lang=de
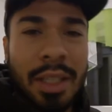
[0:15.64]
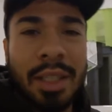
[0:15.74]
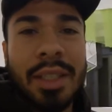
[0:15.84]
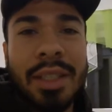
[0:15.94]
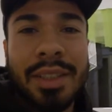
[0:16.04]

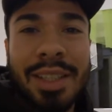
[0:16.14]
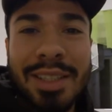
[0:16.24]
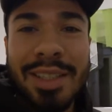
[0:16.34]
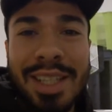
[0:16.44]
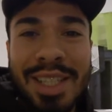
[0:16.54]
äh,
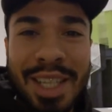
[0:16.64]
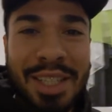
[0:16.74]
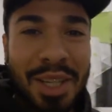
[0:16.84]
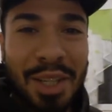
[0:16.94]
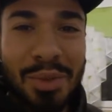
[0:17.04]
dass der
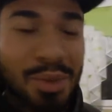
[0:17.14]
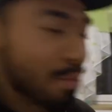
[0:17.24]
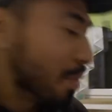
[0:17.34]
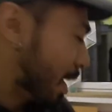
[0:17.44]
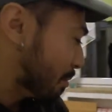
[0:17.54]
Sixer
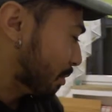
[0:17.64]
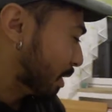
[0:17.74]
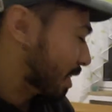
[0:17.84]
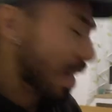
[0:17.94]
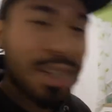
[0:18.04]
natürlich bleibt und
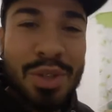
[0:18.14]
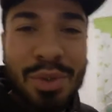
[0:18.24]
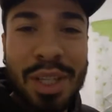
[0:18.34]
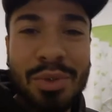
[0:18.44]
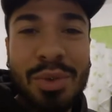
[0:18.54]
dass alles schön
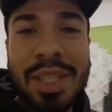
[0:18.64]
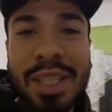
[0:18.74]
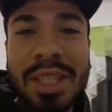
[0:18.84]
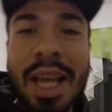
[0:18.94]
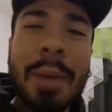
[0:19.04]
natürlich
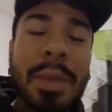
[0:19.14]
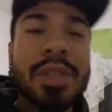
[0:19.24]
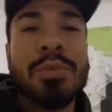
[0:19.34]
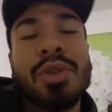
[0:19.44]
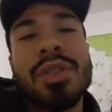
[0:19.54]
ist. Aber
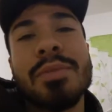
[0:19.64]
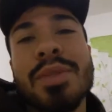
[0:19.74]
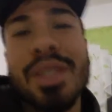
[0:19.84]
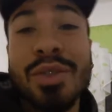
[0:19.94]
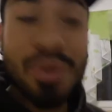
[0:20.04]
ich möchte ein
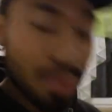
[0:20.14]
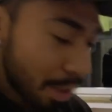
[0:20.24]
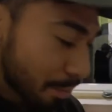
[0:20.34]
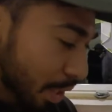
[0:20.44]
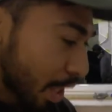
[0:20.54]
bisschen
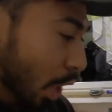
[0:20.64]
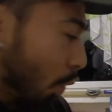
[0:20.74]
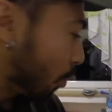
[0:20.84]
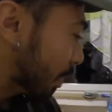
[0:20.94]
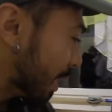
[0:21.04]
zunehmen
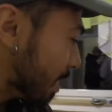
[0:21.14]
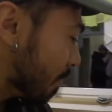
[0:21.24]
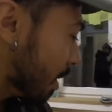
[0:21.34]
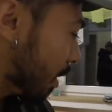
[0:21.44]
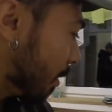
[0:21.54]
und
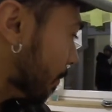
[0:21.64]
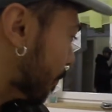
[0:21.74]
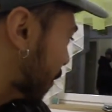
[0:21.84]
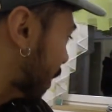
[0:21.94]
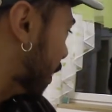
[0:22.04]
deswegen
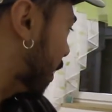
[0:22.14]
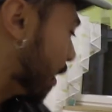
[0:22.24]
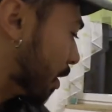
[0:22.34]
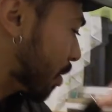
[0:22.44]
äh,